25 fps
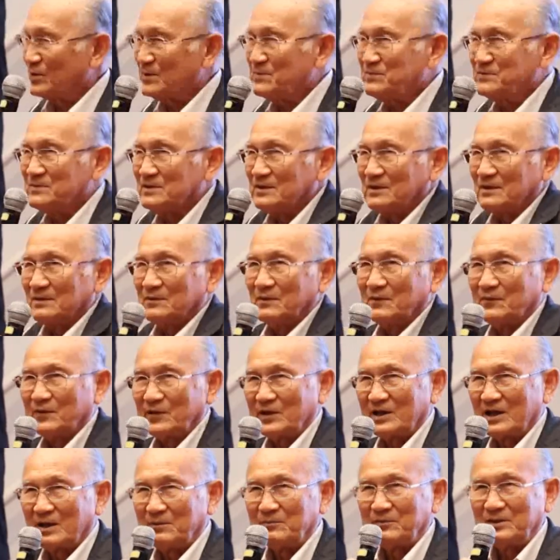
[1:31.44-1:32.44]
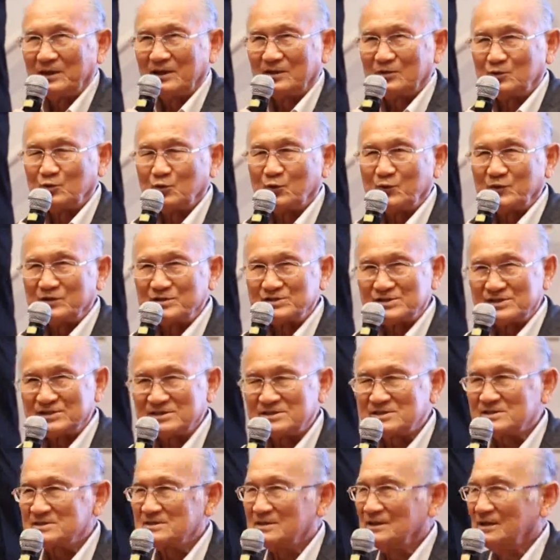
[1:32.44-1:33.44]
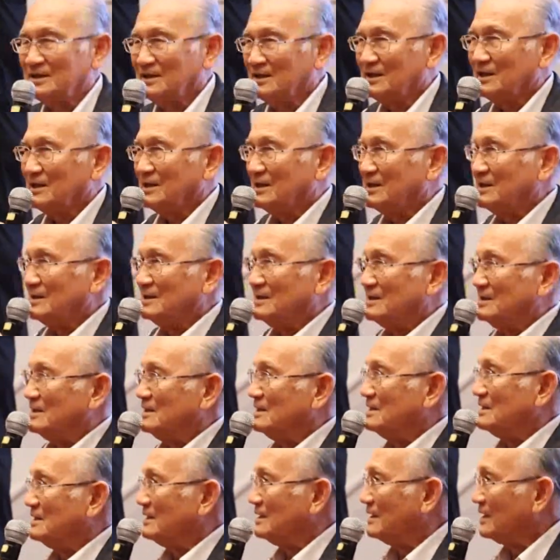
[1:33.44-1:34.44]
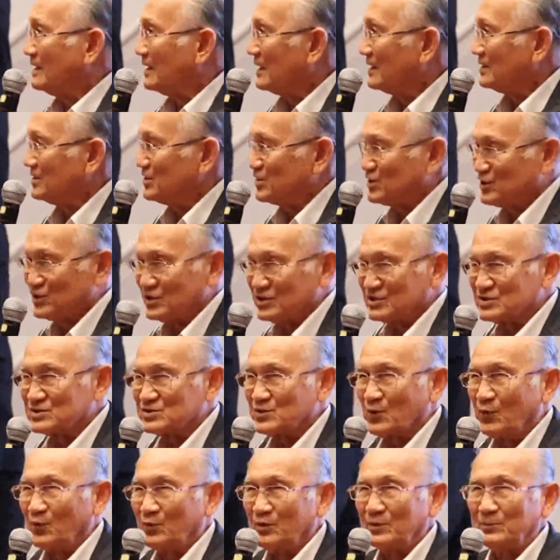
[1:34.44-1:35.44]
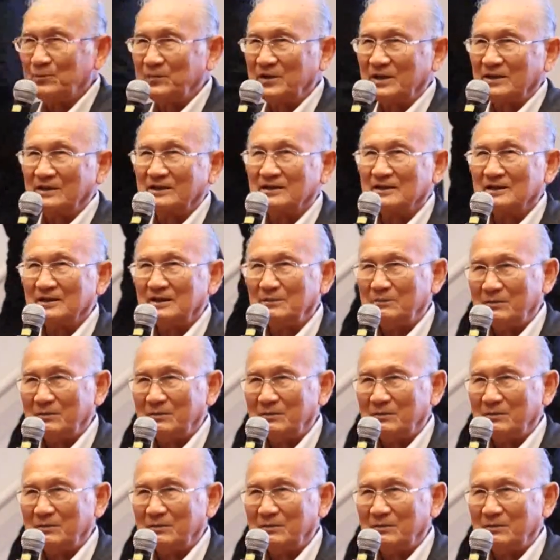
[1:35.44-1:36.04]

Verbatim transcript: มาตั้งแต่ปี 1936 จนถึงปัจจุบัน จากนั้นได้มี